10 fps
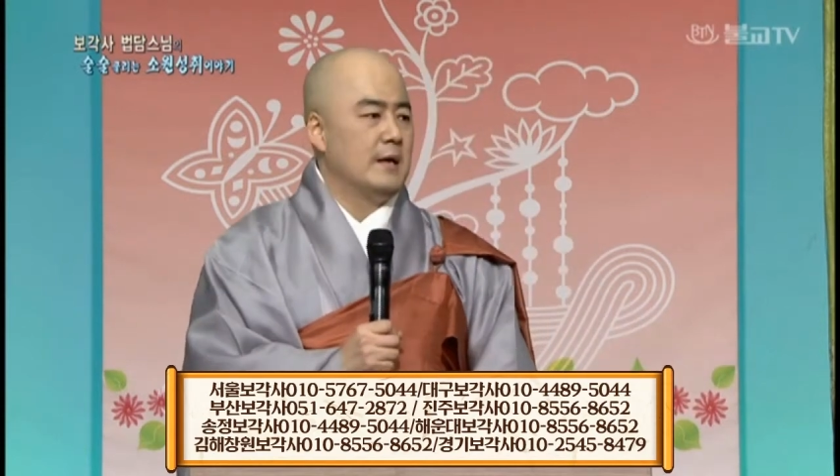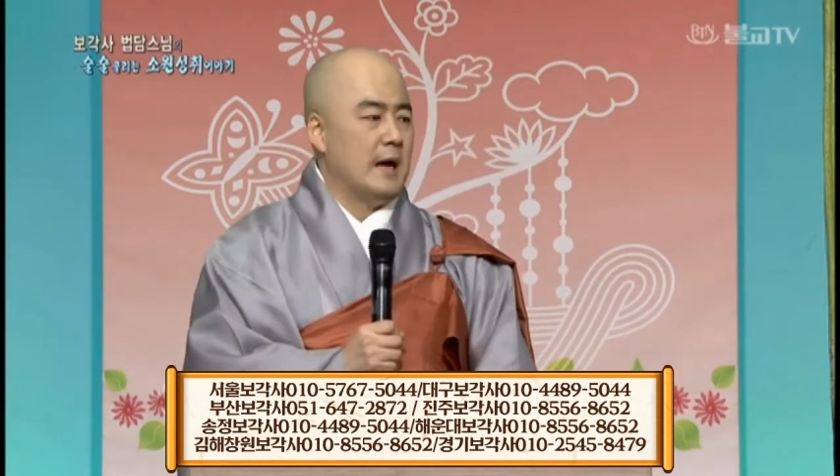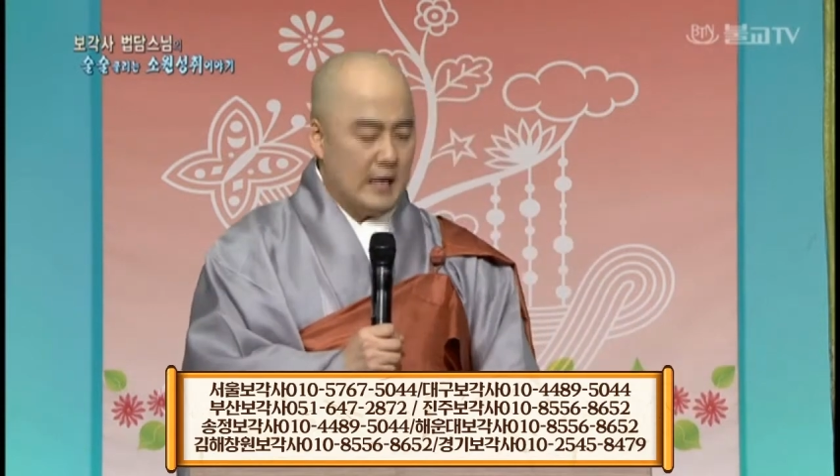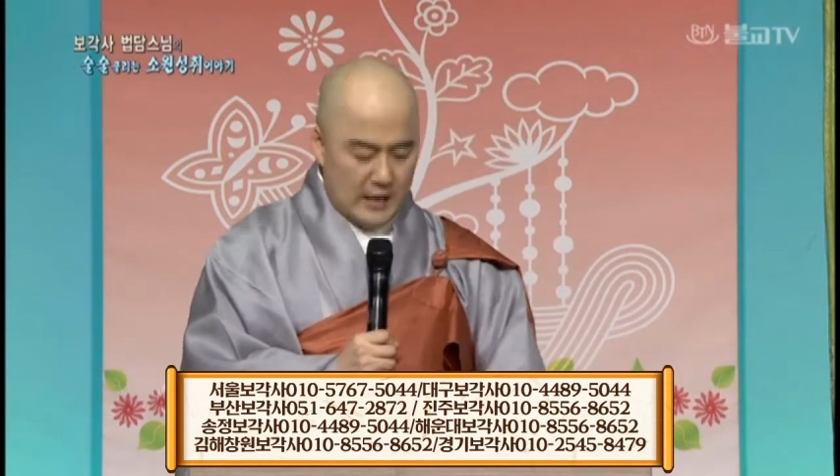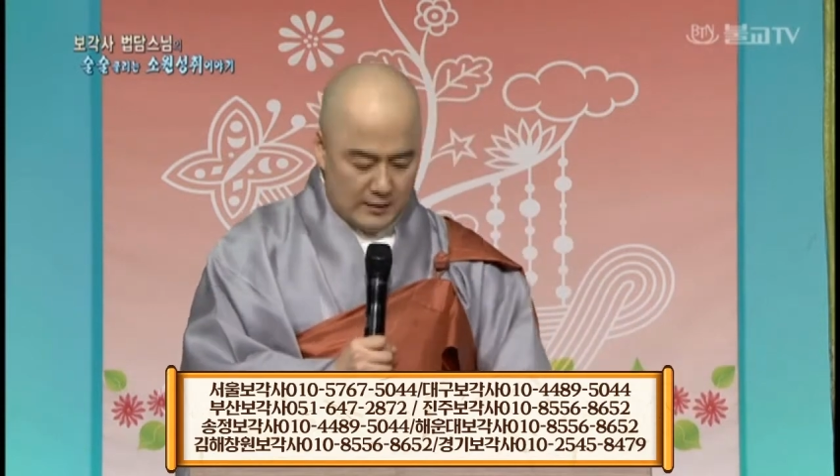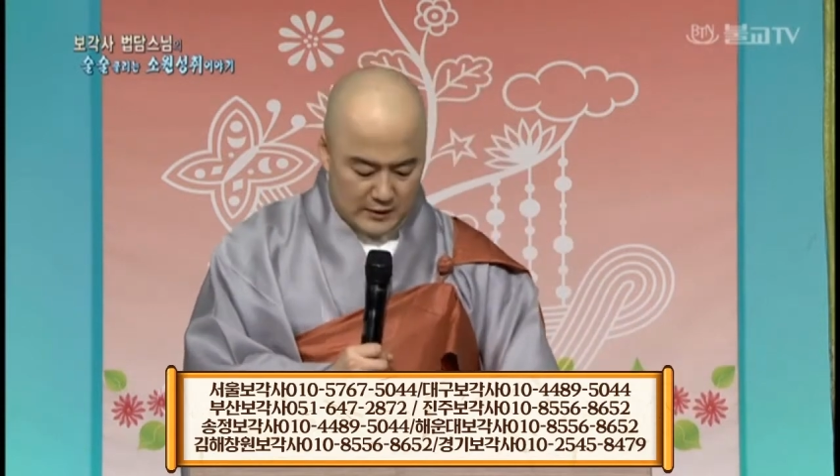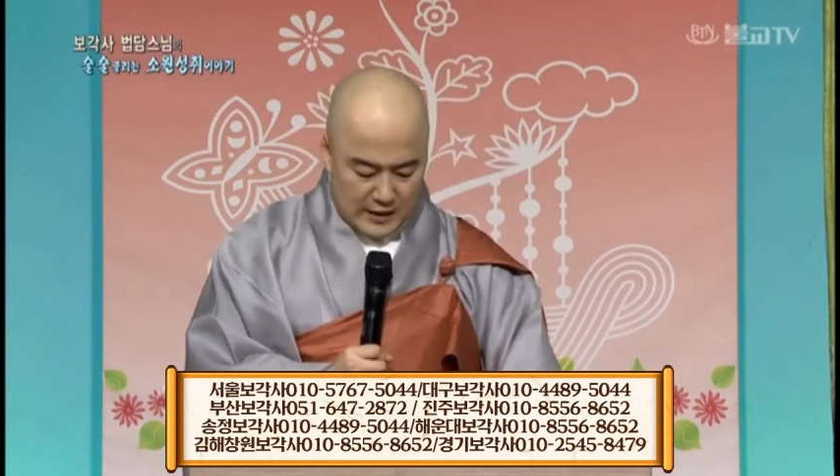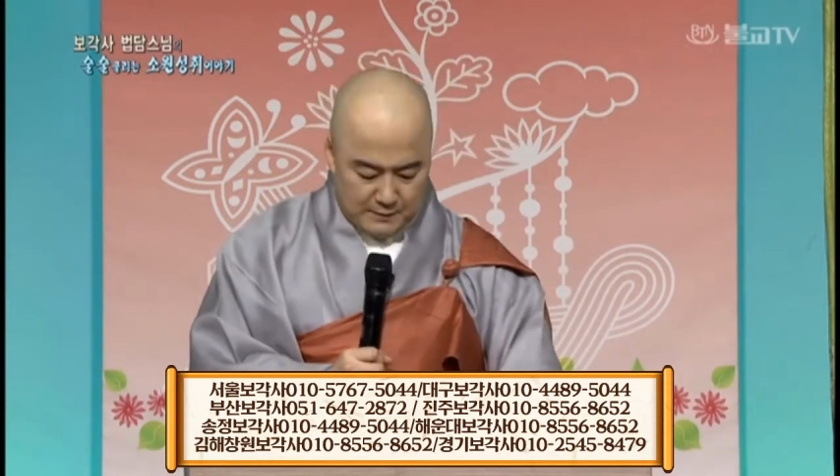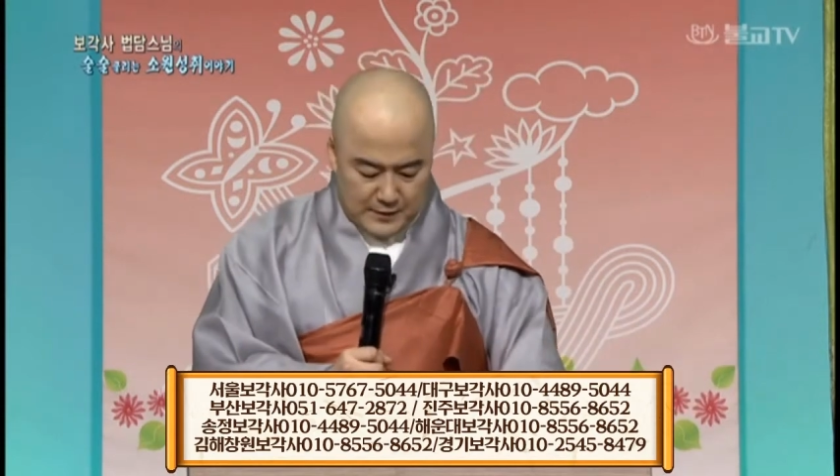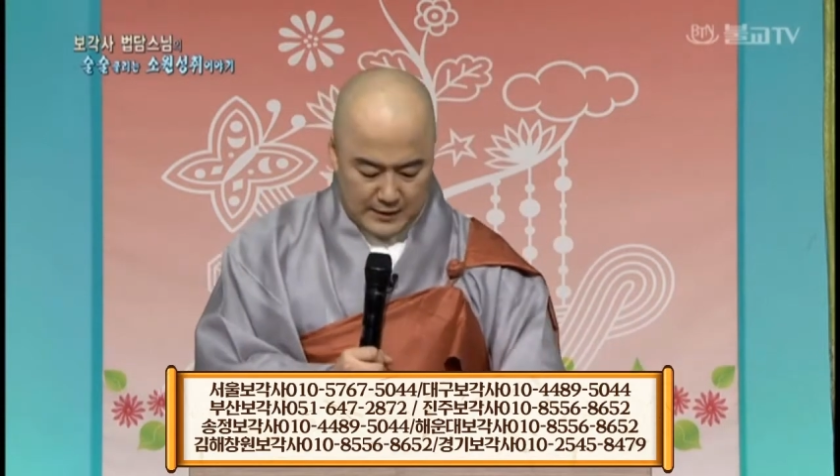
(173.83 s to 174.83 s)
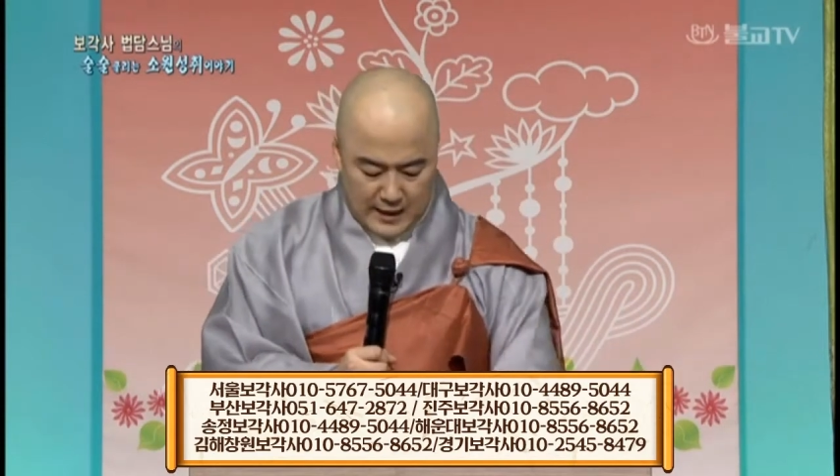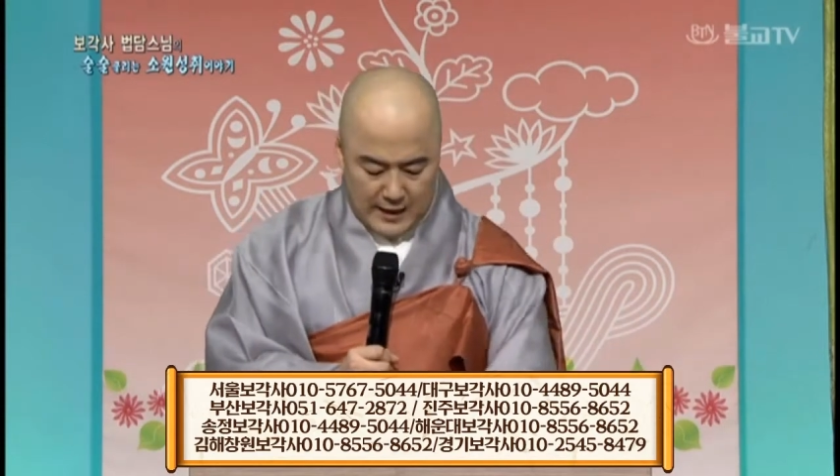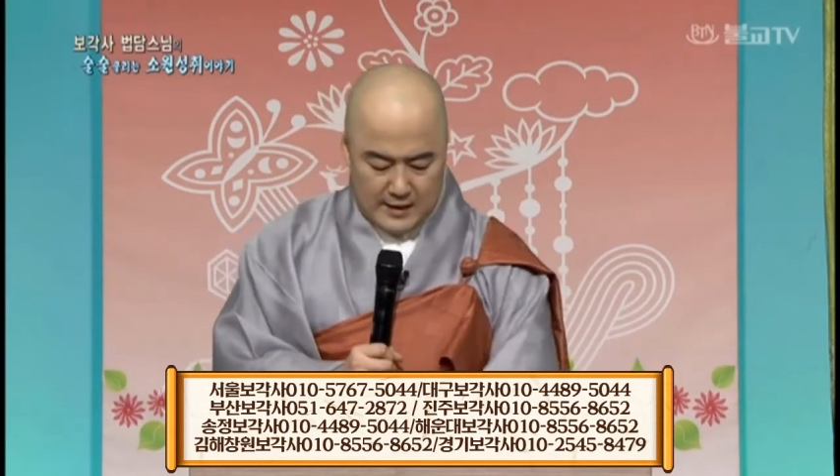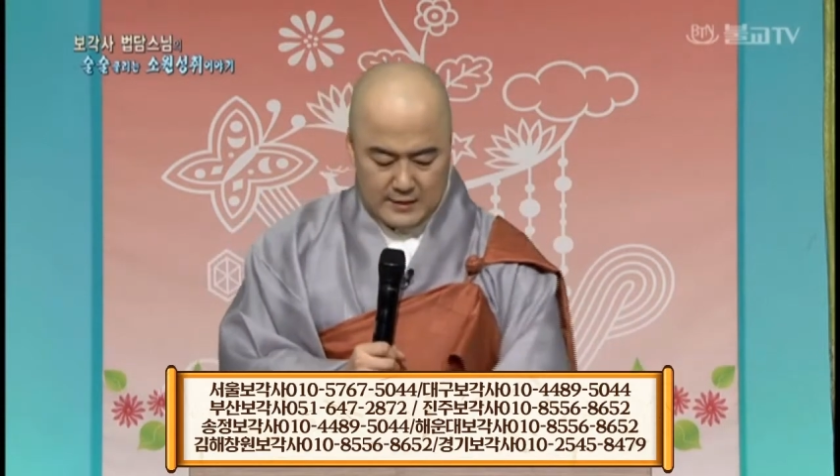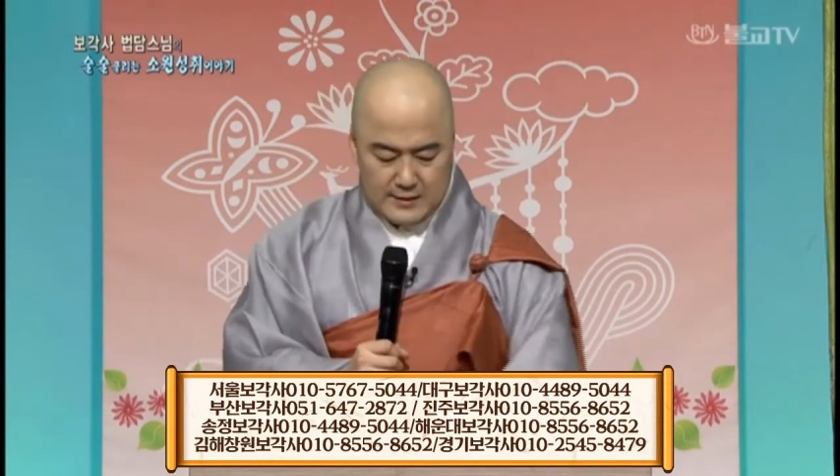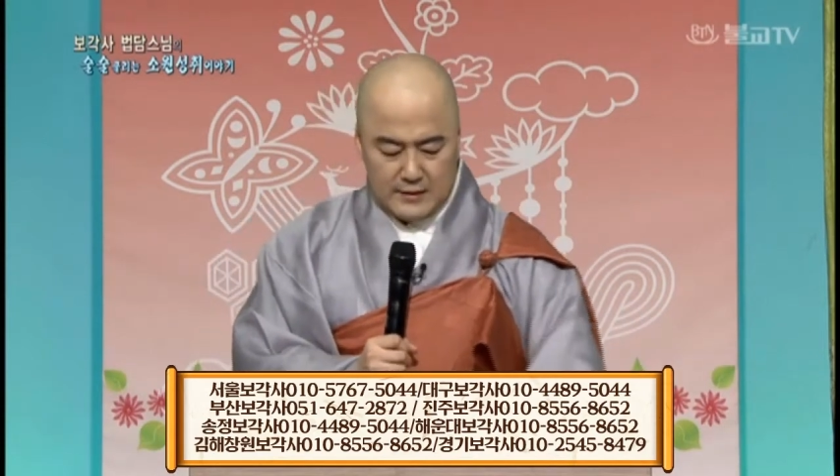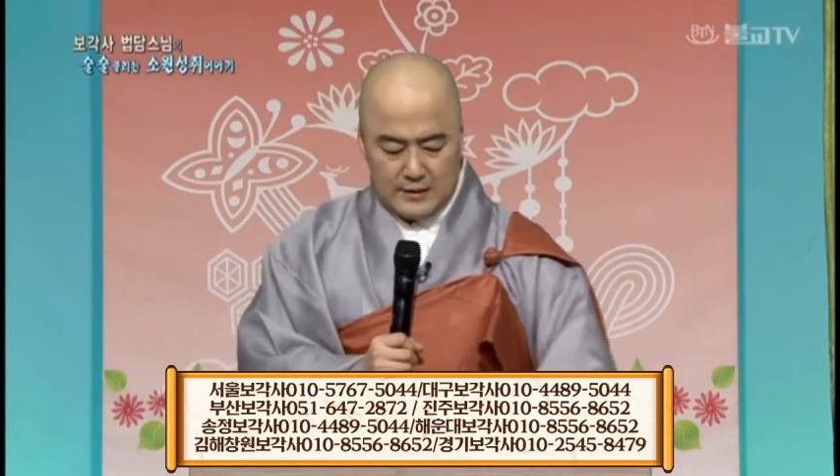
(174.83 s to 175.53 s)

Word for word: 한량없는 가피가